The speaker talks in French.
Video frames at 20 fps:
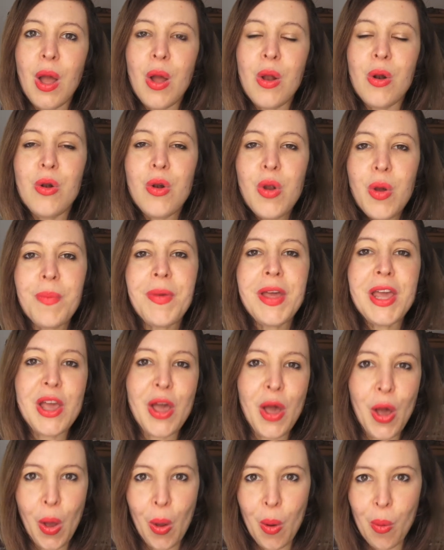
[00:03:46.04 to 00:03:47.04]
le
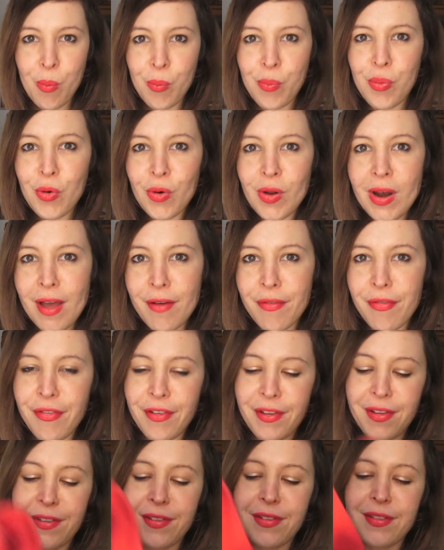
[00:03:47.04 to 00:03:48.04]
meilleur pour la
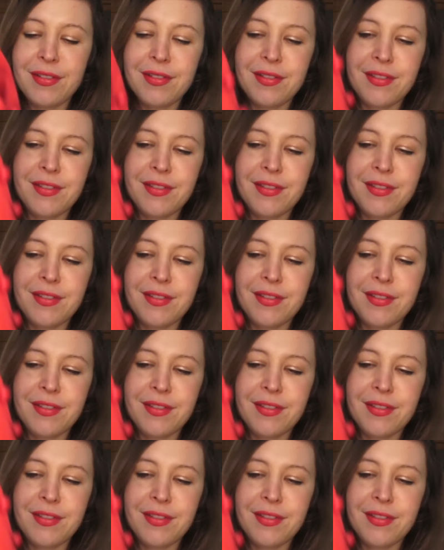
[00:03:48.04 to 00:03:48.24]
fin.